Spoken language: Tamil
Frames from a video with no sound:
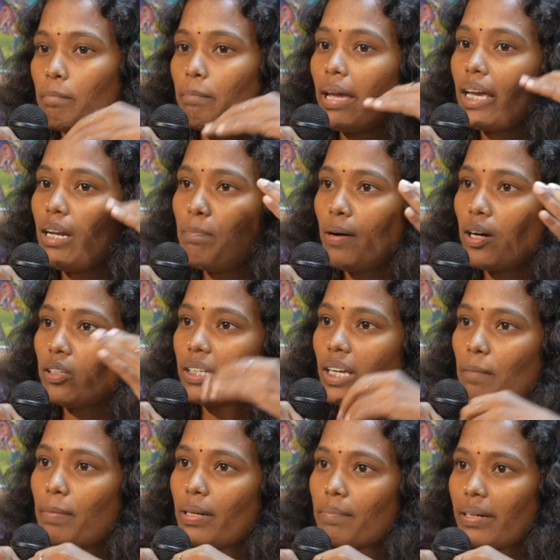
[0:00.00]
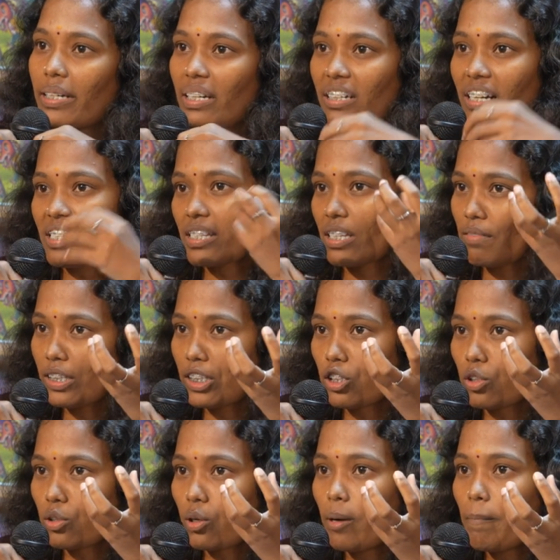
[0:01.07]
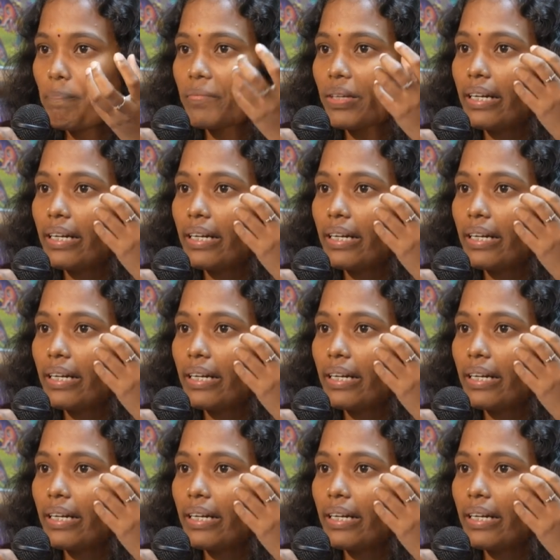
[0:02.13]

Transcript: மேல் பகுதி எப்படிப்பட்டிருக்குன்னா சிவந்திருக்கும்